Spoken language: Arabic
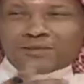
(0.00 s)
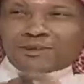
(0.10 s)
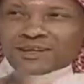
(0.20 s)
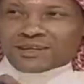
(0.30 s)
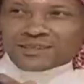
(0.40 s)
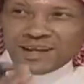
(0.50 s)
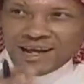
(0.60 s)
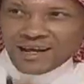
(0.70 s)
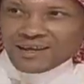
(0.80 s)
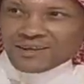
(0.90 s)
تفكيرنا
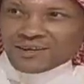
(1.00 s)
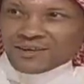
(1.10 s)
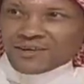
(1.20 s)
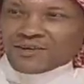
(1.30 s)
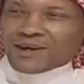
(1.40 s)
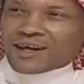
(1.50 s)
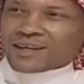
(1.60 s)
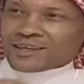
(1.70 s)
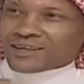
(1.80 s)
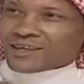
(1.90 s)
صلاح آه، انتم
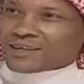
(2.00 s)
يعني